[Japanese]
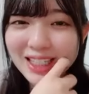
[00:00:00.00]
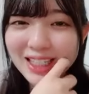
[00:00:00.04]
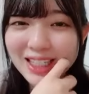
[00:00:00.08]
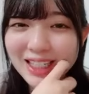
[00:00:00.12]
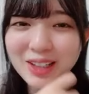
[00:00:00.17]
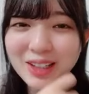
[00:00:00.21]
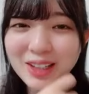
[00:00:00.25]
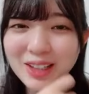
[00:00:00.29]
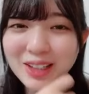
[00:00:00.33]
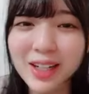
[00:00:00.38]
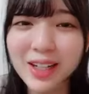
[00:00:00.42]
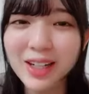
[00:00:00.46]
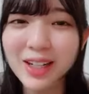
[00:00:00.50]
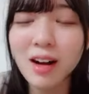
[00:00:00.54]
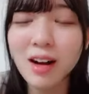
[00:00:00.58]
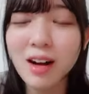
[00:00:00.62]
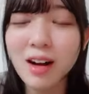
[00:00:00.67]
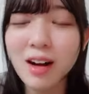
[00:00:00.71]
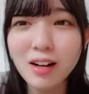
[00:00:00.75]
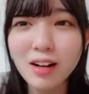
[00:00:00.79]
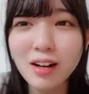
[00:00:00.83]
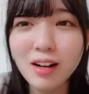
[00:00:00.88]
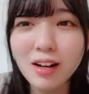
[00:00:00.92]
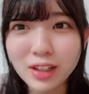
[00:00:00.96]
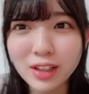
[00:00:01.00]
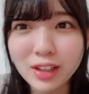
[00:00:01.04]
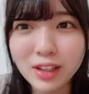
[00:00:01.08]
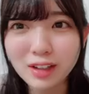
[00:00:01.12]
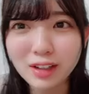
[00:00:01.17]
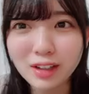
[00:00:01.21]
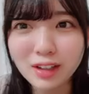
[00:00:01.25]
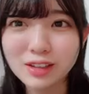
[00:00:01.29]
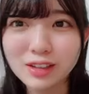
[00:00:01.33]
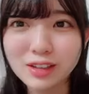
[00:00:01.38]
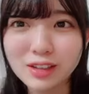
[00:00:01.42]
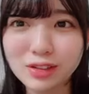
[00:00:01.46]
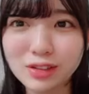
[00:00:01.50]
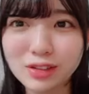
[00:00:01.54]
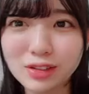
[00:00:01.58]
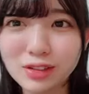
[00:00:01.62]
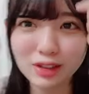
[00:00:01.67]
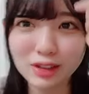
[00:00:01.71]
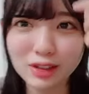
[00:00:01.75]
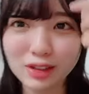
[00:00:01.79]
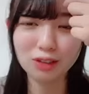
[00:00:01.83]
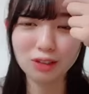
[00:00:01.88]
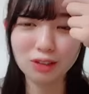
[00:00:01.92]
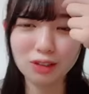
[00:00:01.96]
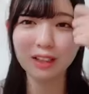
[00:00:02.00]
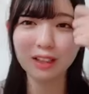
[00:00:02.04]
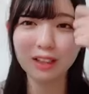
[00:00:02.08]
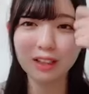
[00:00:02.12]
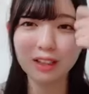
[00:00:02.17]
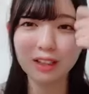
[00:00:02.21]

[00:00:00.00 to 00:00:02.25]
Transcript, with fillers: でもう余韻が